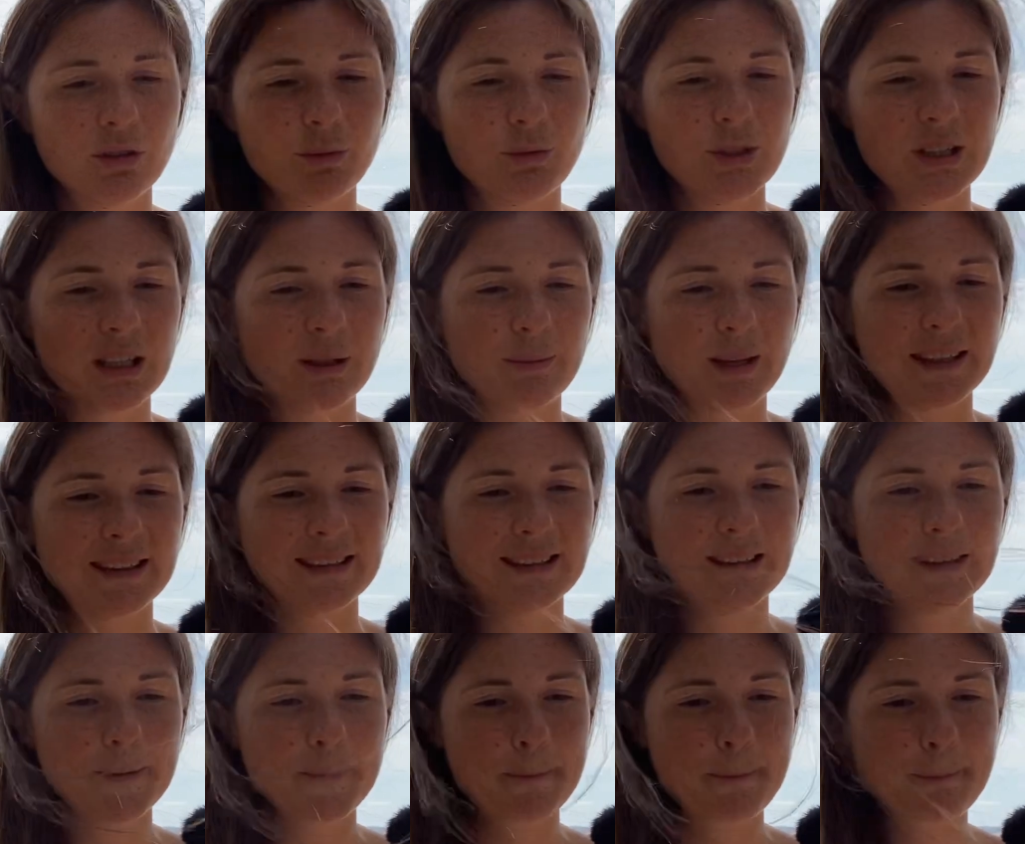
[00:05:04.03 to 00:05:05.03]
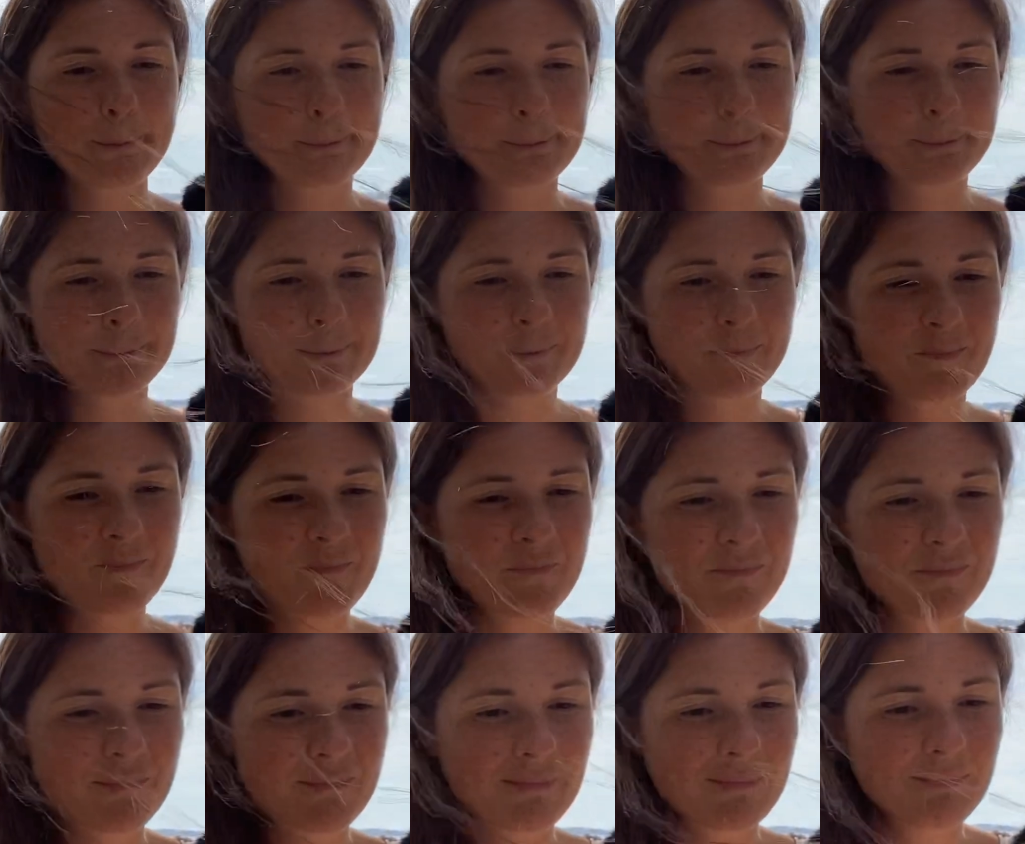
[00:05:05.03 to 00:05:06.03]
me dire merci.
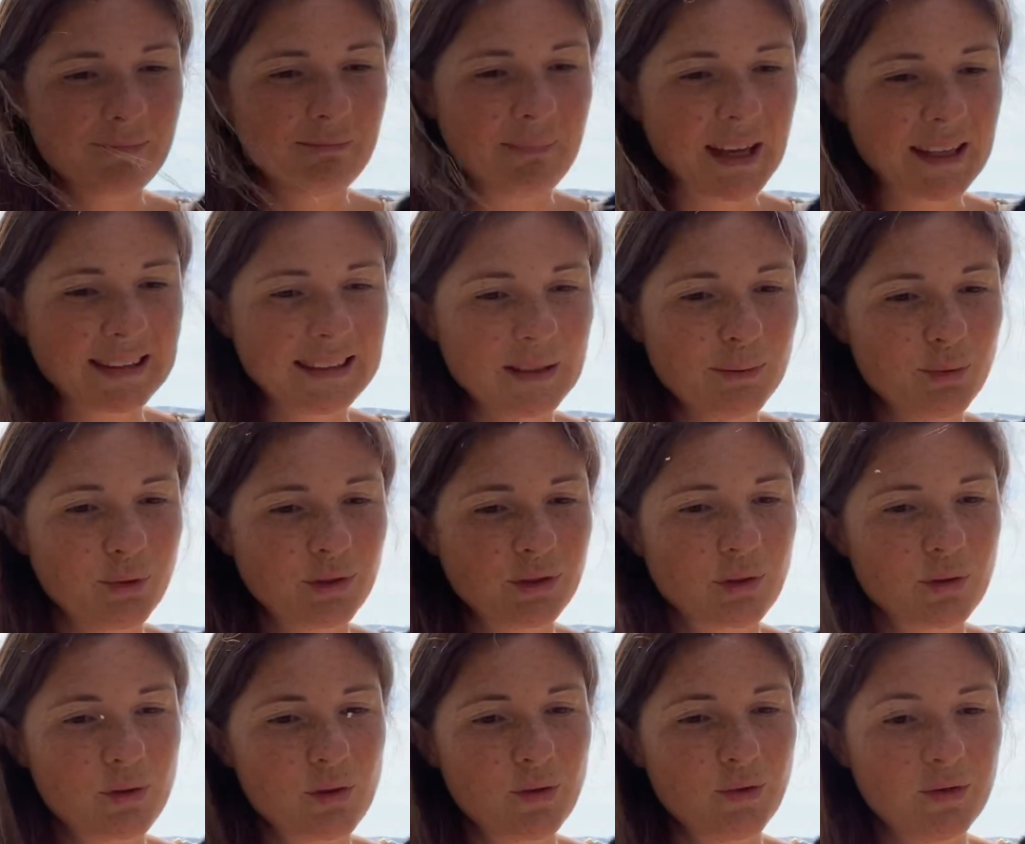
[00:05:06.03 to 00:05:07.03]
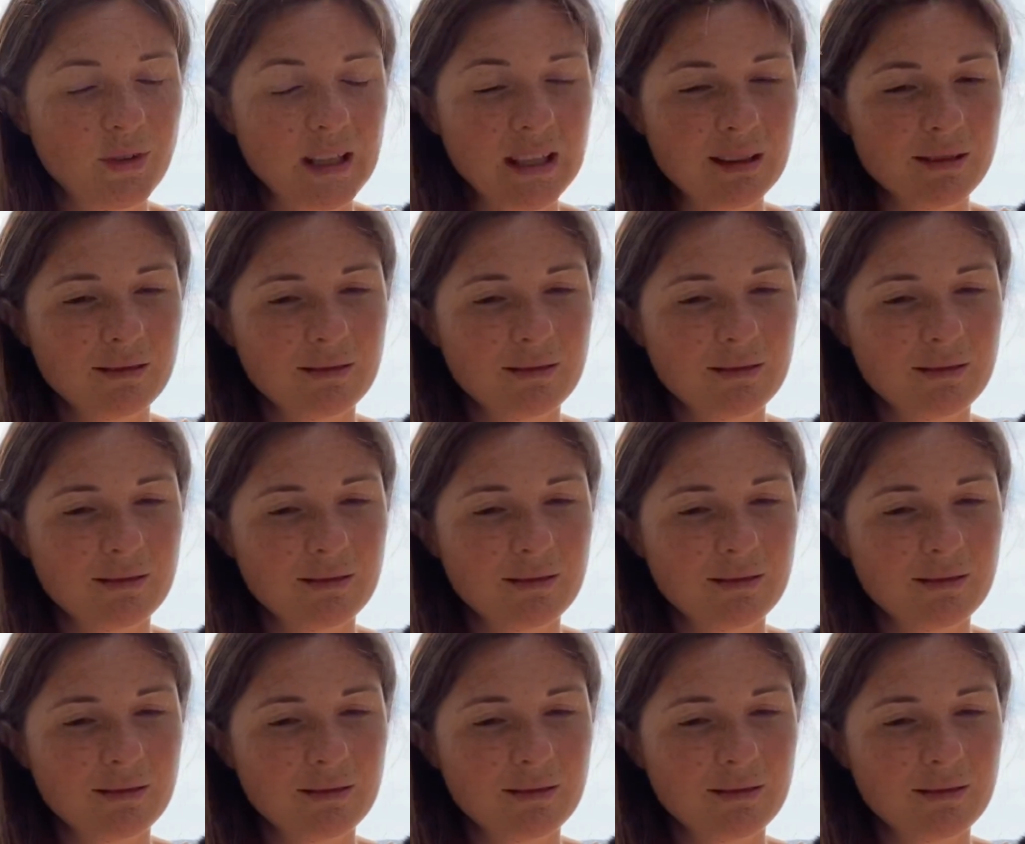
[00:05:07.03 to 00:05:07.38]
Merci pour ce que tu fais.